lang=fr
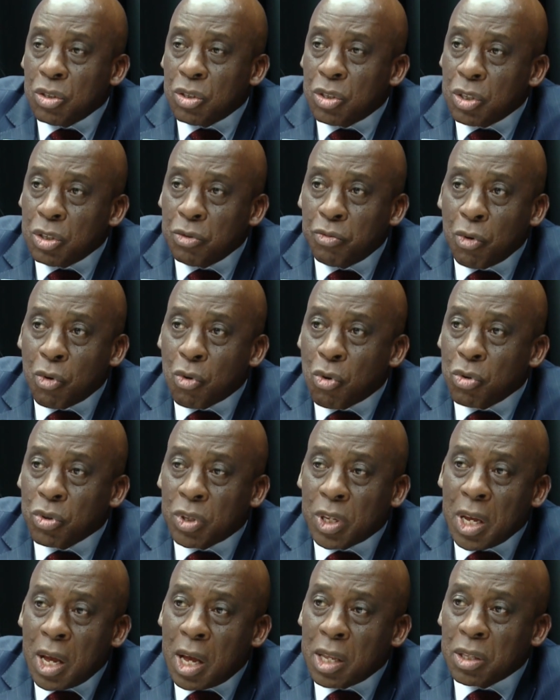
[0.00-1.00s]
il faut
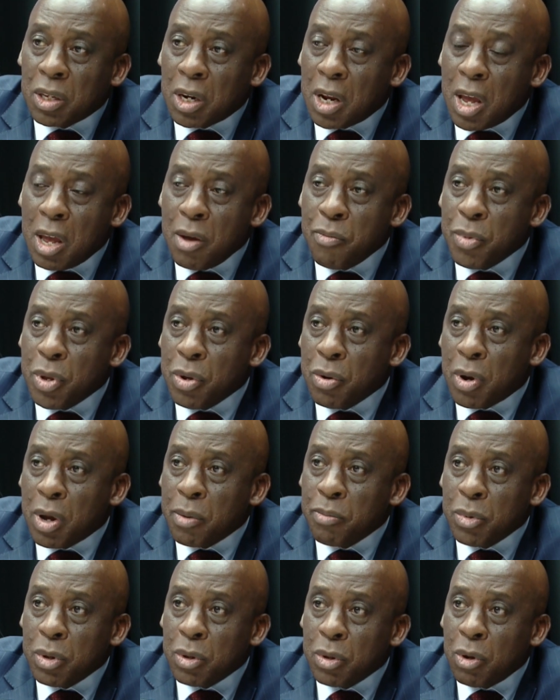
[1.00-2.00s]
compter entre 1 million et 1
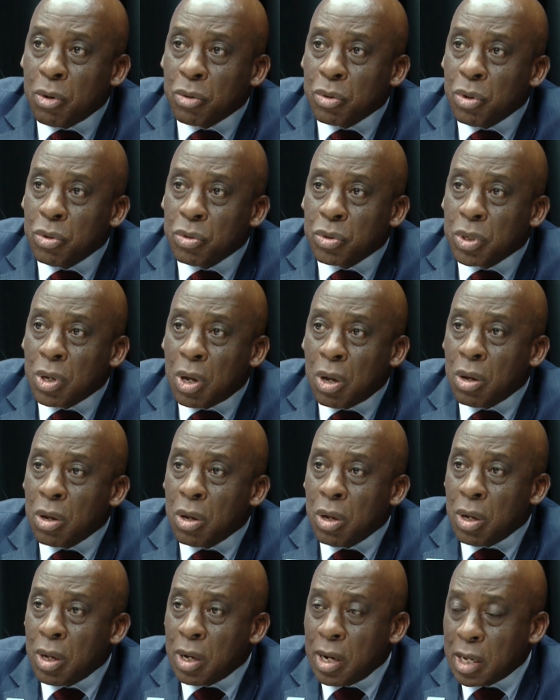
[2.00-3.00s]
million 200
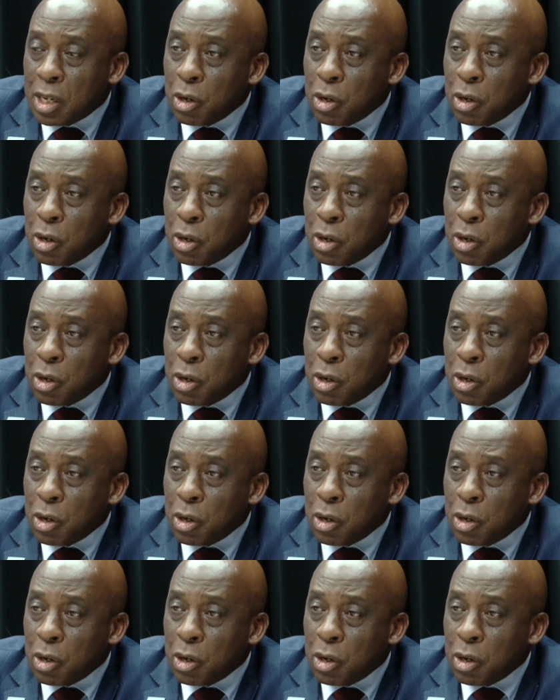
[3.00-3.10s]
de